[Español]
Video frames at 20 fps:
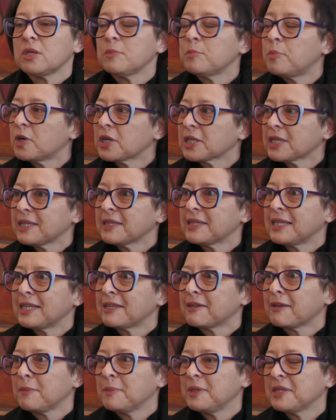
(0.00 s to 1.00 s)
Es importante la
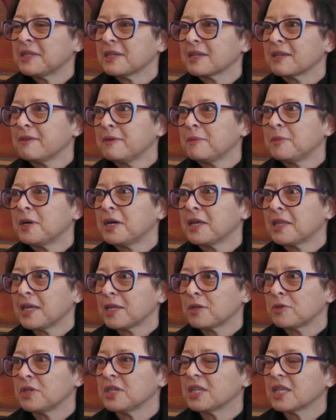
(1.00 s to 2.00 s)
herramienta que vamos a
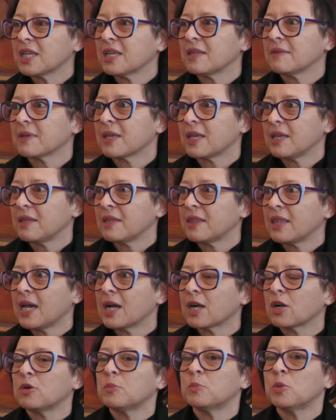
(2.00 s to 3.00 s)
dar hoy, que,
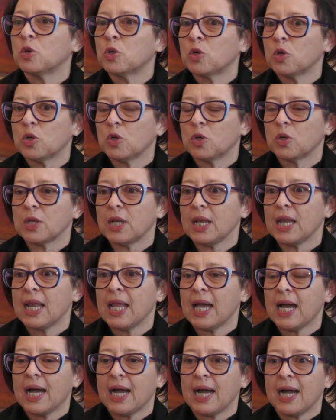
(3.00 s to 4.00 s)
da como
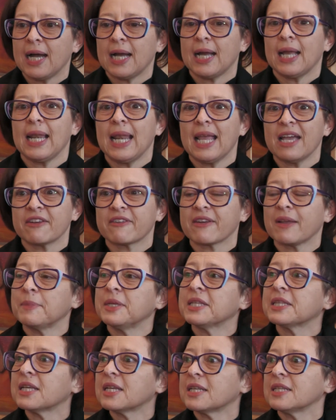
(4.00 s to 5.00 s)
las
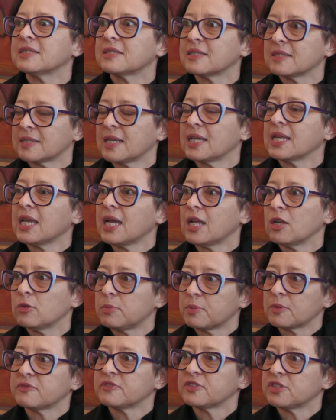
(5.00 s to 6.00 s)
herramientas necesarias a los
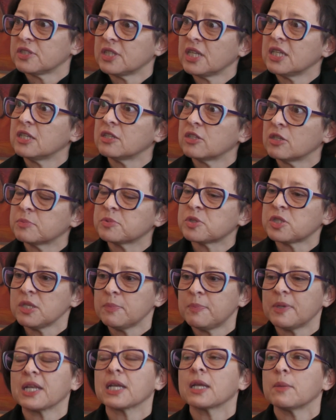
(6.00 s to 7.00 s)
profesionales
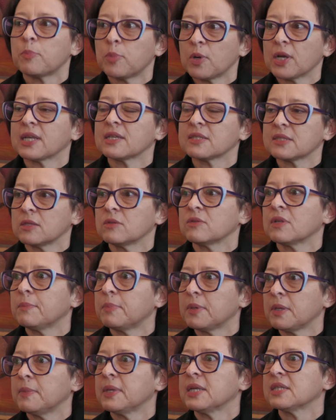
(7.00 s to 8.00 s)
NOPSI para que puedan hacer una
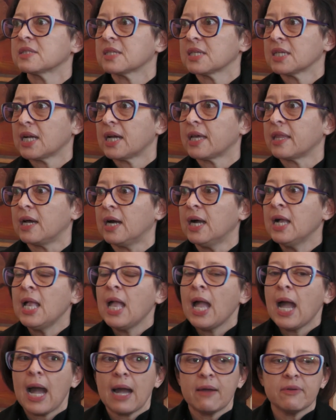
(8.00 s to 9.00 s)
primera llegada.
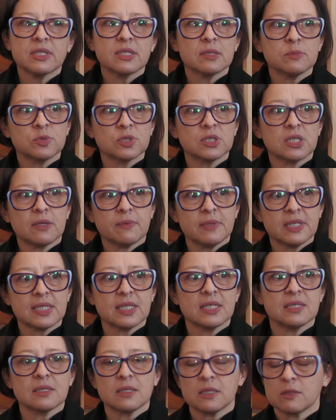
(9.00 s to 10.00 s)
A veces, muchas
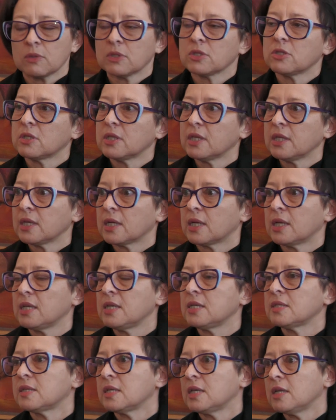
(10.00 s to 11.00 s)
veces, en situaciones de
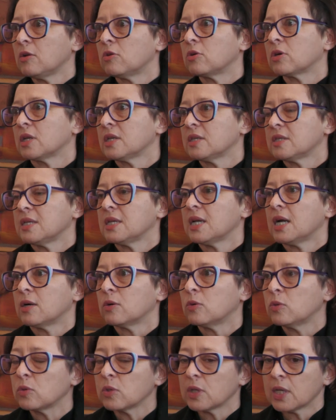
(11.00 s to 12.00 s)
crisis o crisis
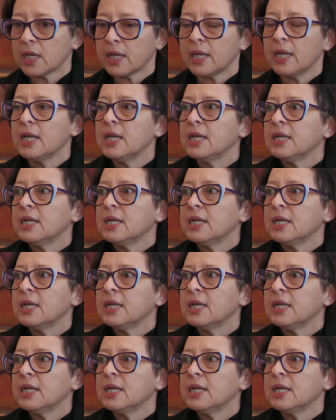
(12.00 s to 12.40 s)
aguda,